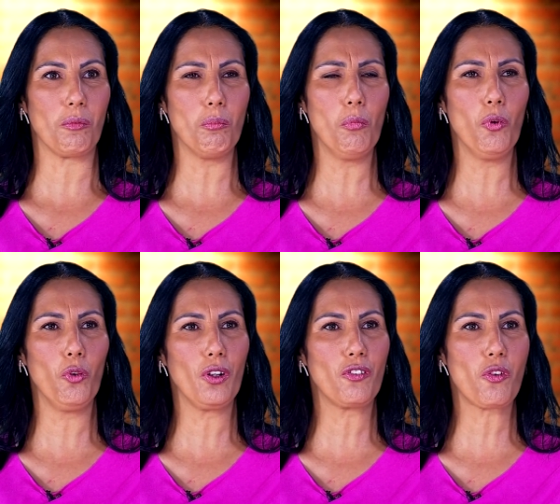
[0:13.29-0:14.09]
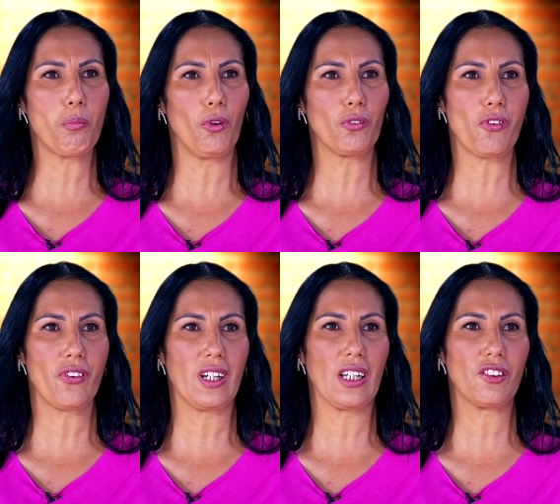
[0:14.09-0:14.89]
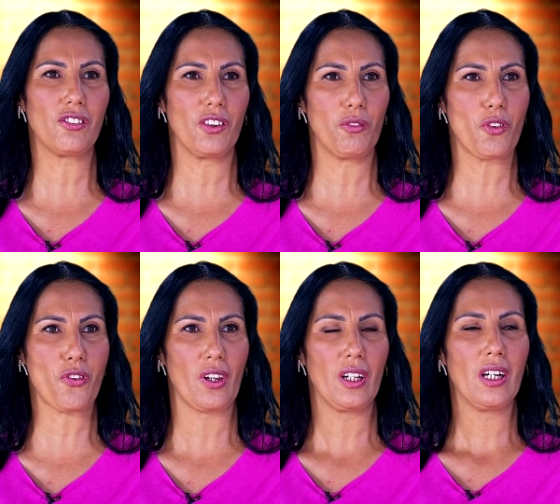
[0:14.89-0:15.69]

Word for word: muitos pontos negativos,